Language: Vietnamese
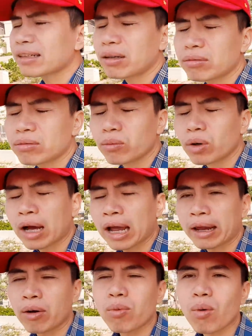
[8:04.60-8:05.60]
trong
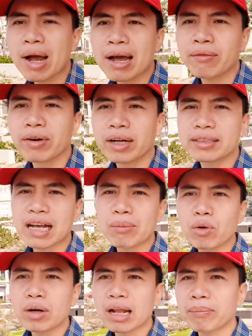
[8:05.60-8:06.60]
ngày hôm qua với cái
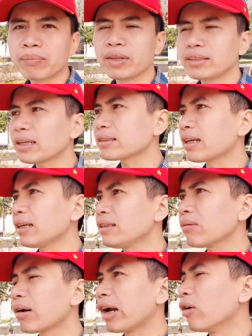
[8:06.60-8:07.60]
giá 45 thì chắc
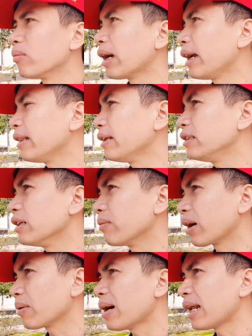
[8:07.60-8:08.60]
chắn trong ngày hôm nay thì anh chị
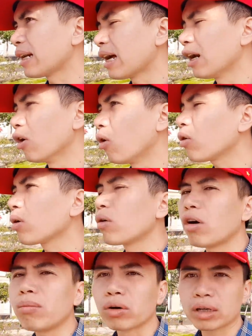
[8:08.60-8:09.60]
và các bạn đã lỗ đâu
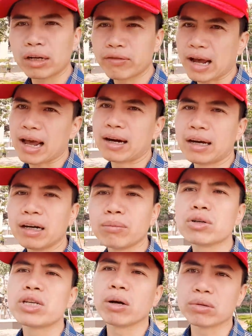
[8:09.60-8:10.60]
đó một cây vàng là
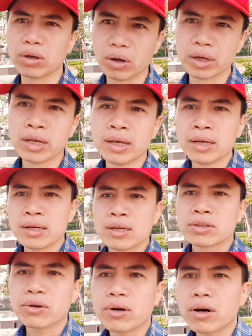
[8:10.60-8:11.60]
hơn một triệu rồi.
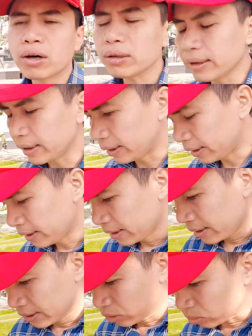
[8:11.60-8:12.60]
Do đó thì
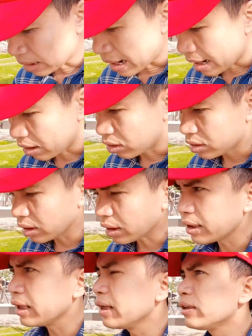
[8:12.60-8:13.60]
chúng ta
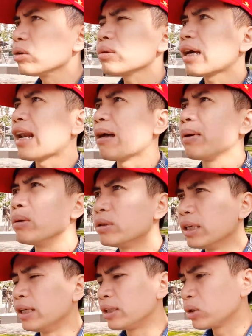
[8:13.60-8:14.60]
trước khi chúng ta làm điều
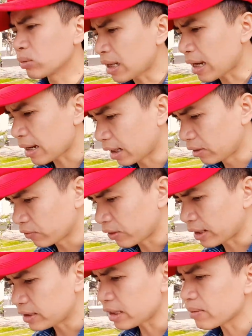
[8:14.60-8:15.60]
gì chúng ta cần
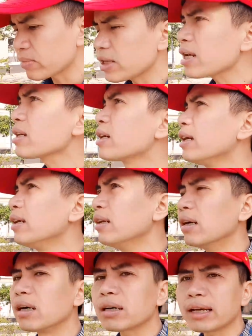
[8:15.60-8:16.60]
phải xem xét kỹ
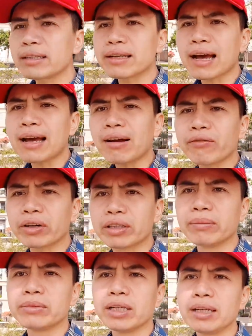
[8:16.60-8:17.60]
lưỡng đánh giá và
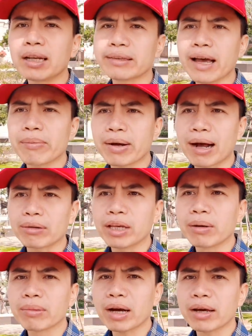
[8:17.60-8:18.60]
thậm chí là tham khảo
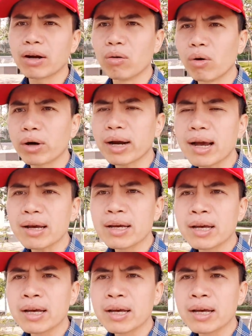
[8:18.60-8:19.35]
thêm các cái đầu mối khác